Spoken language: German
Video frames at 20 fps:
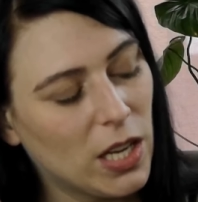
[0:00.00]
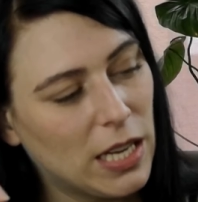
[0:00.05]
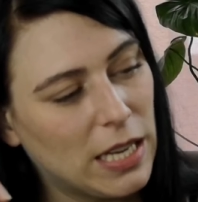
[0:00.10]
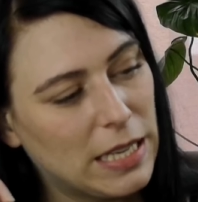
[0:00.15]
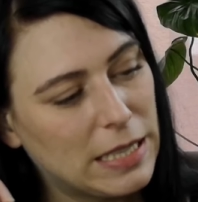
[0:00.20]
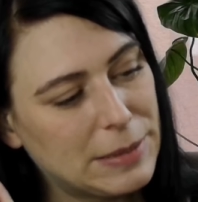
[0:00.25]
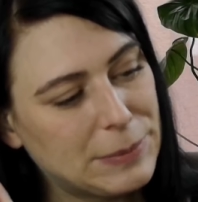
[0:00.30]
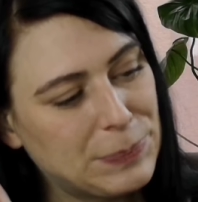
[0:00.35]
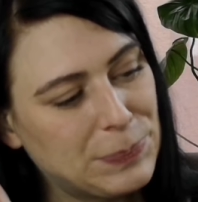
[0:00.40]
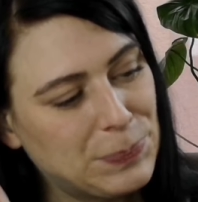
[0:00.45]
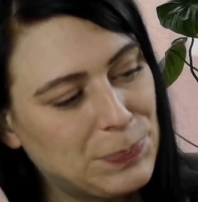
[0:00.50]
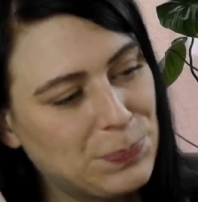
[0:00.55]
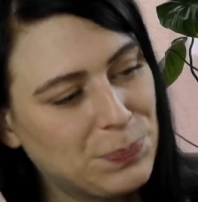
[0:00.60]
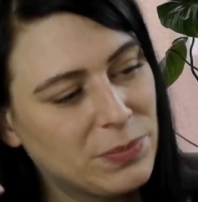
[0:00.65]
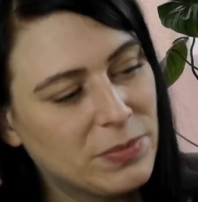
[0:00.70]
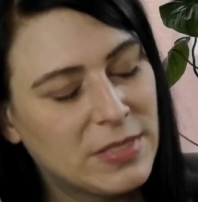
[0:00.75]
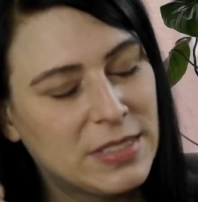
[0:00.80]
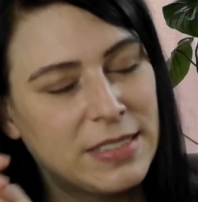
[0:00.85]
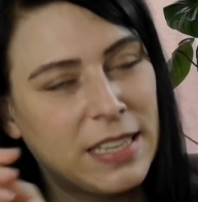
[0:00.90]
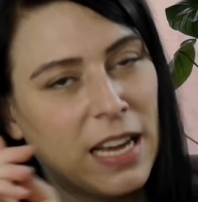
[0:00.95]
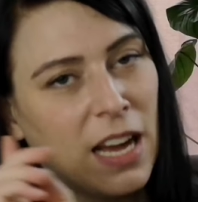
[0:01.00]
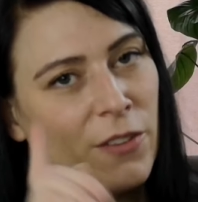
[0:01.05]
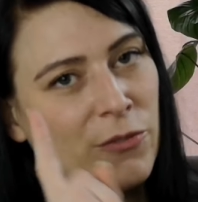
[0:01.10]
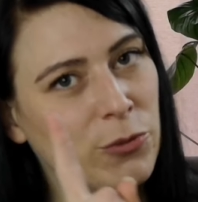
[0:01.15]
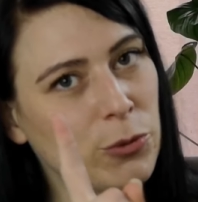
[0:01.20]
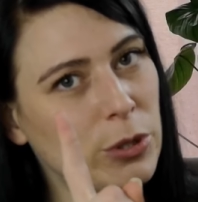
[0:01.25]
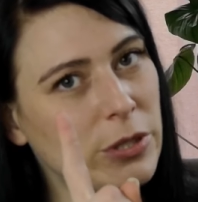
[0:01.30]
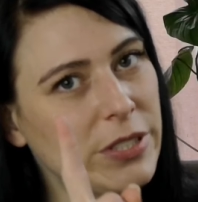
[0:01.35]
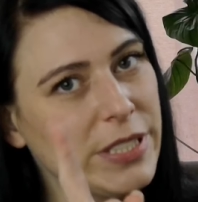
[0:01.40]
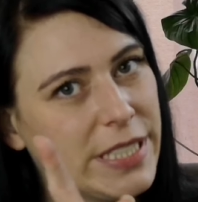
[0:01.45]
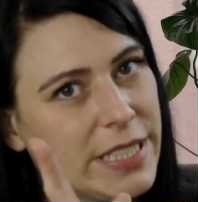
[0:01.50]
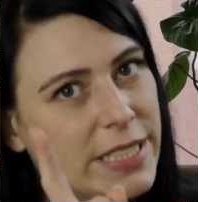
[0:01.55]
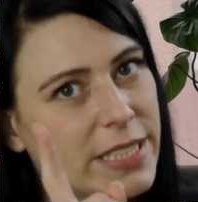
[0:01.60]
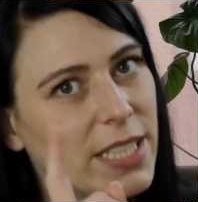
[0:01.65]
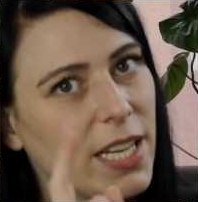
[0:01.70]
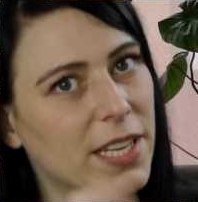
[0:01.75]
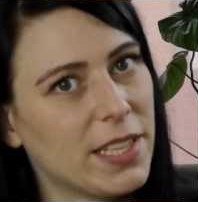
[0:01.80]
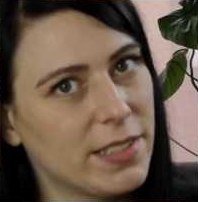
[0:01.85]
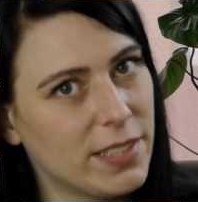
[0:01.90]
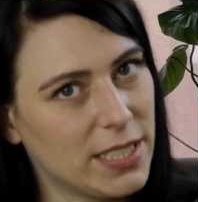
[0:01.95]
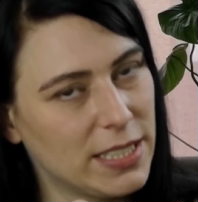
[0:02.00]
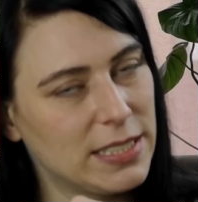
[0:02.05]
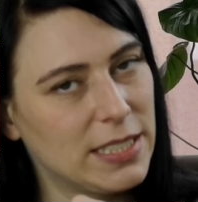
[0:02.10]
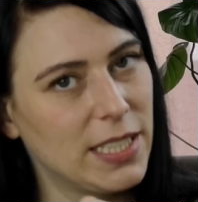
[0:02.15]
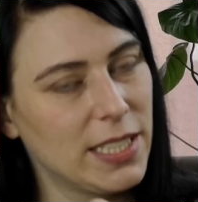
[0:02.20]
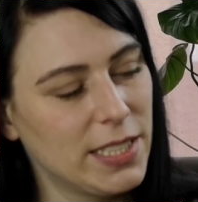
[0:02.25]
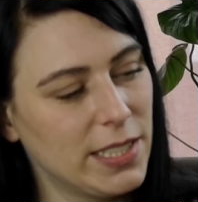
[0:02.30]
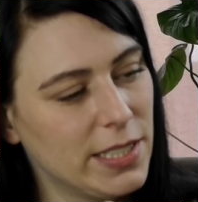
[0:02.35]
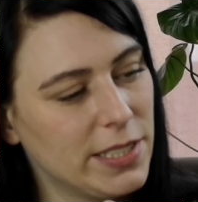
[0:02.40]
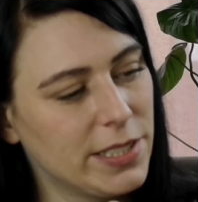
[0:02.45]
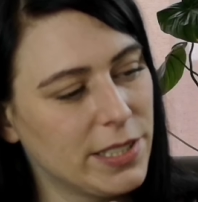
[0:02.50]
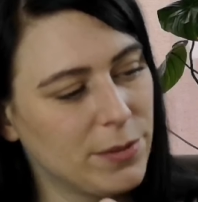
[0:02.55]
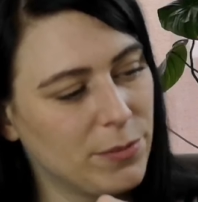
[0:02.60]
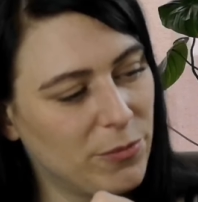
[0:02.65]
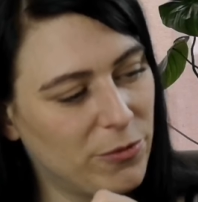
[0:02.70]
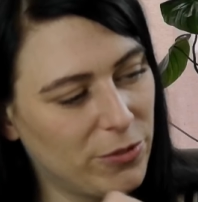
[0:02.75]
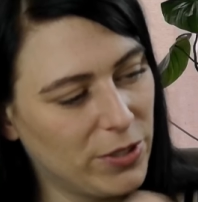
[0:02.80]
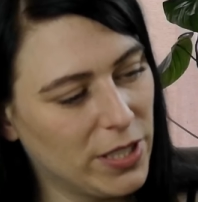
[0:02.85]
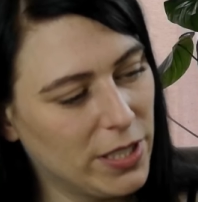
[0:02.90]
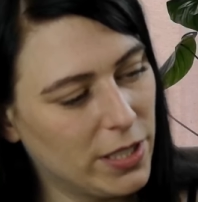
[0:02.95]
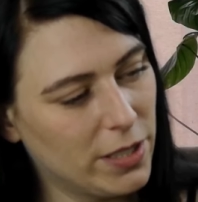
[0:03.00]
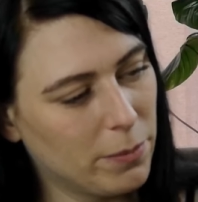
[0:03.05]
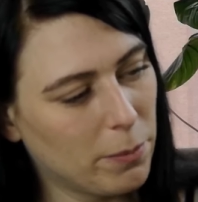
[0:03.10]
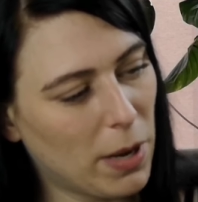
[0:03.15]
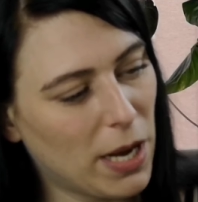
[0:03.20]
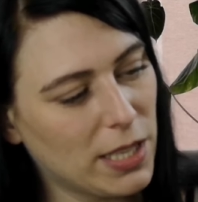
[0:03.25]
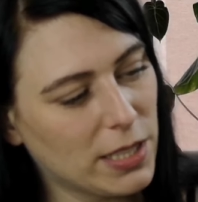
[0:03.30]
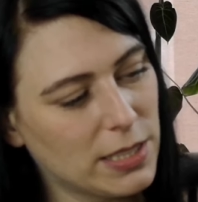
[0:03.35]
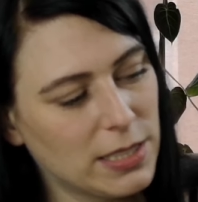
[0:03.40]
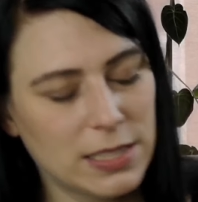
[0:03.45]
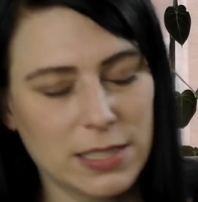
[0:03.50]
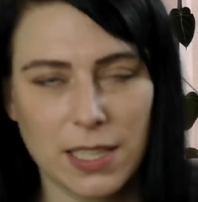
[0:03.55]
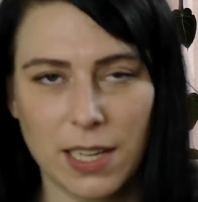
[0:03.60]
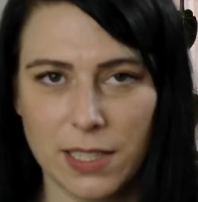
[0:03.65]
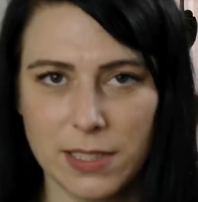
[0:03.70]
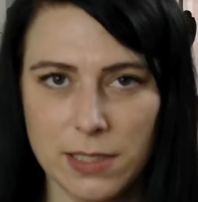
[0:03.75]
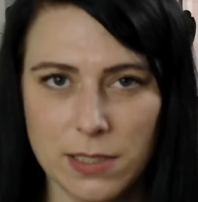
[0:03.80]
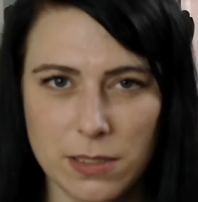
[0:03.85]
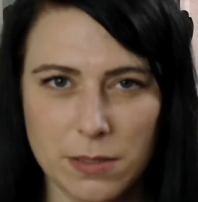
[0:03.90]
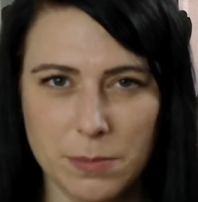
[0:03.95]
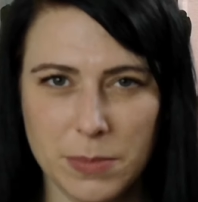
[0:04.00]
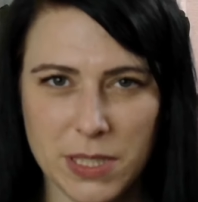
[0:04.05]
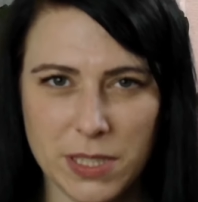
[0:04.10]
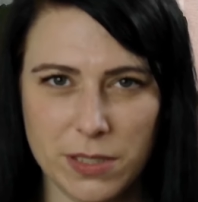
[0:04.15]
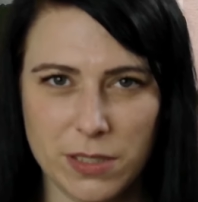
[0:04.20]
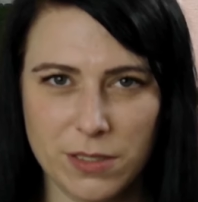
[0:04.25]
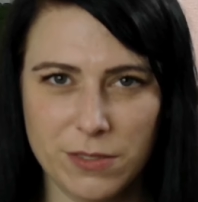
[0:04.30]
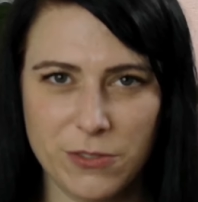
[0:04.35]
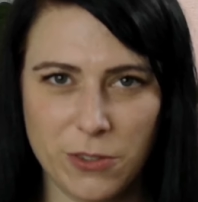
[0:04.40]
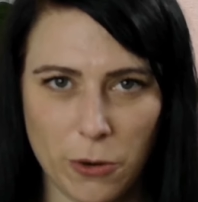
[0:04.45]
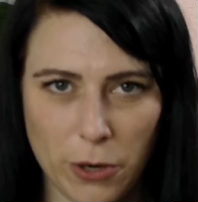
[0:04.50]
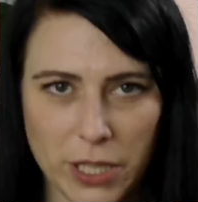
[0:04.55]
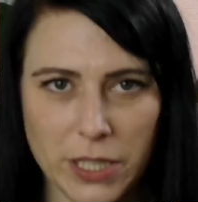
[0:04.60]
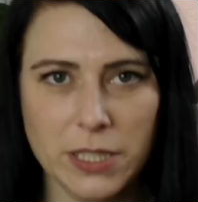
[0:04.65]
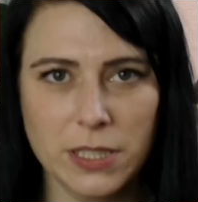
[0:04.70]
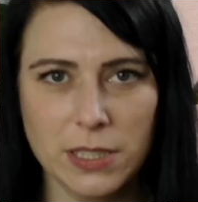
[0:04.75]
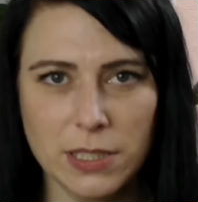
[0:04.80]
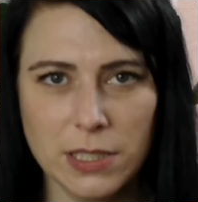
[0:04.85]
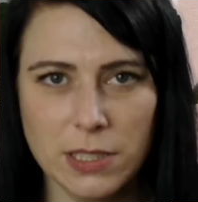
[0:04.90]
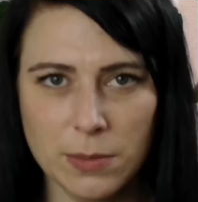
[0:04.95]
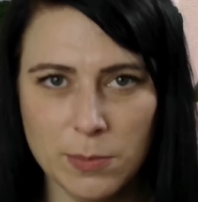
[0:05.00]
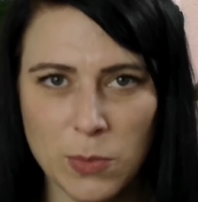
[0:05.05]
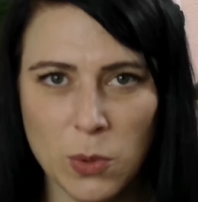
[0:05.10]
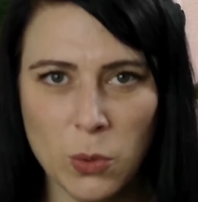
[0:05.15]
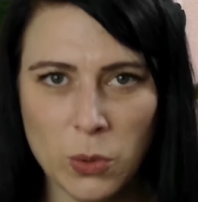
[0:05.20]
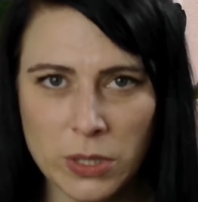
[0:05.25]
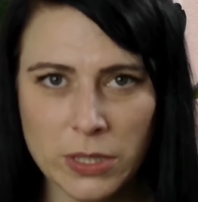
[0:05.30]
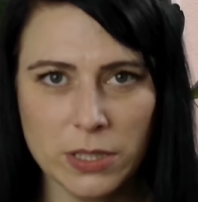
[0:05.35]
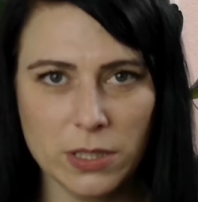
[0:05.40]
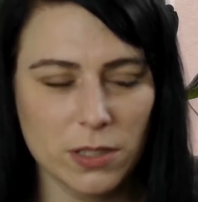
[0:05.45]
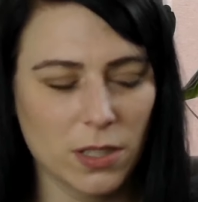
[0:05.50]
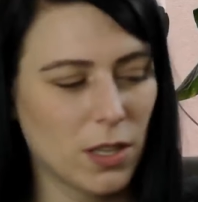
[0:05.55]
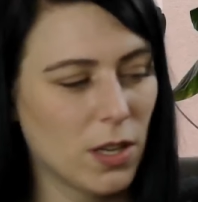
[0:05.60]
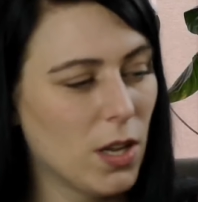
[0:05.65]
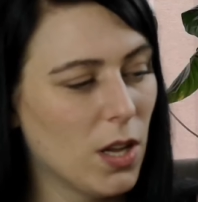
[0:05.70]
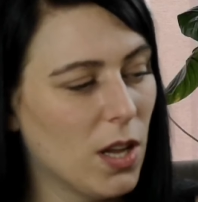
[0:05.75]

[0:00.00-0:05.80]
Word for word: Ähm, da würde ich dann tatsächlich empfehlen, macht das Ganze ein bisschen feuchter, das Moos.